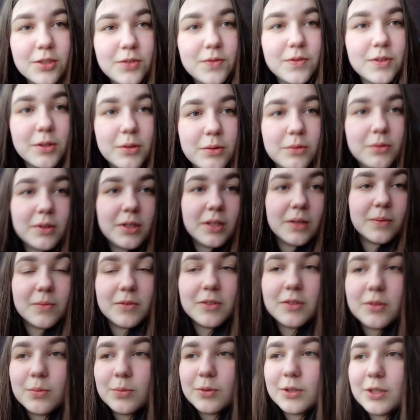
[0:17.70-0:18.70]

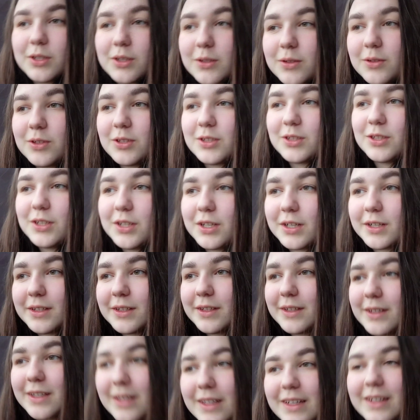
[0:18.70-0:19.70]
świętujemy z mojej rodziny,
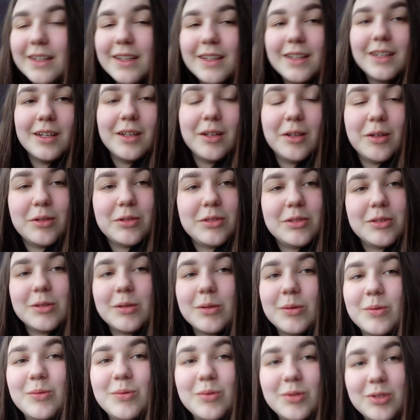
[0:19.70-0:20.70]
ale chodzi
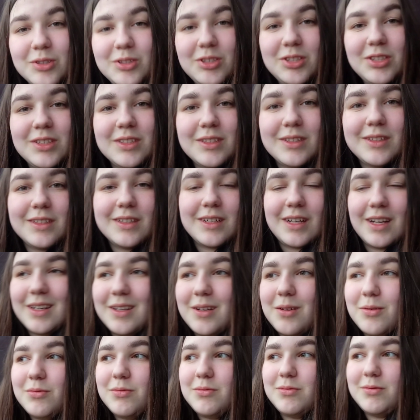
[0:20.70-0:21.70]
o urodziny
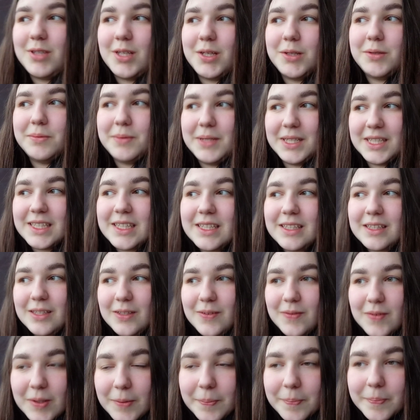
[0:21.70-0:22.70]
kanału Kiełbasa
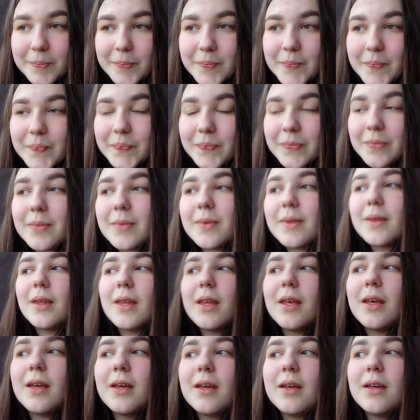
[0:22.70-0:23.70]
TV.
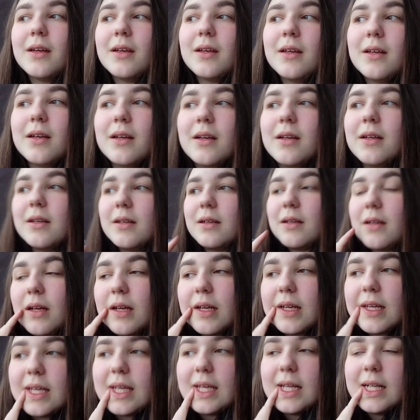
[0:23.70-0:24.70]

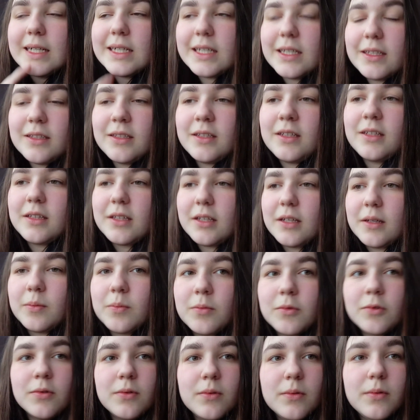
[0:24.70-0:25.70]
E, kilka dni
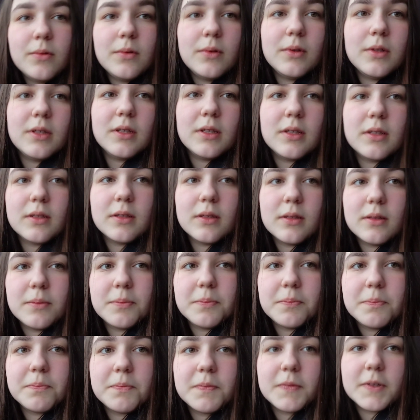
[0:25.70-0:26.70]
temu
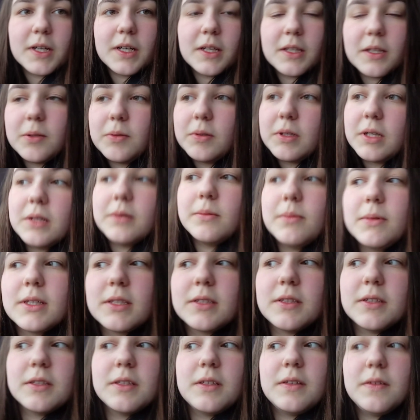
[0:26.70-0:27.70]
kanał
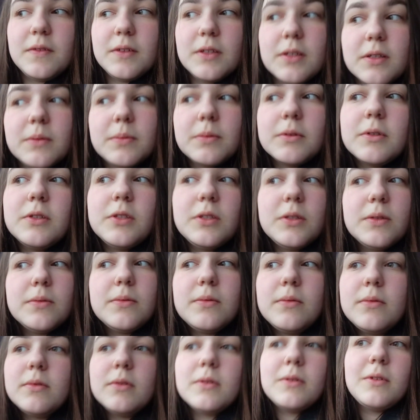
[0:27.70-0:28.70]
Kiełbasa TV obchodził
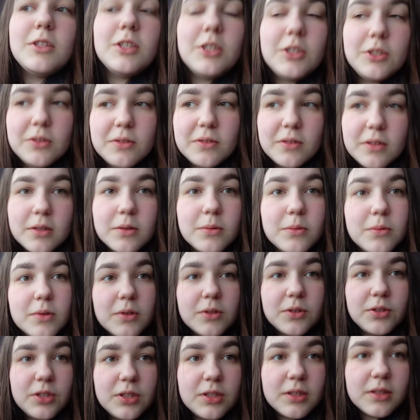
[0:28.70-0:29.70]
dziesiąte
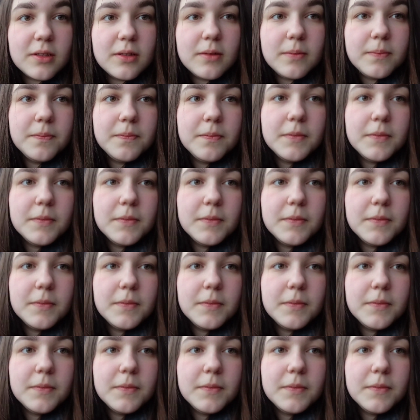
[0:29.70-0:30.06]
urodziny